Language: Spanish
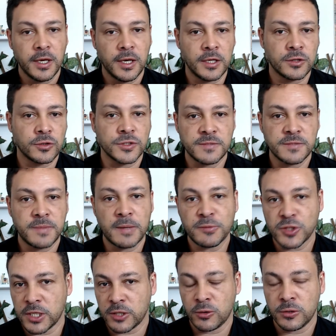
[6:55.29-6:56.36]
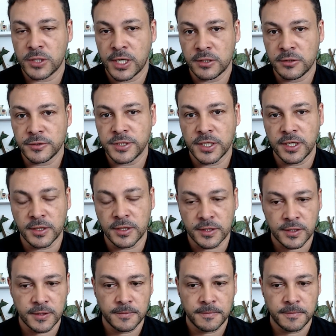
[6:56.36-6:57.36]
Entonces vamos a colocar lo siguiente.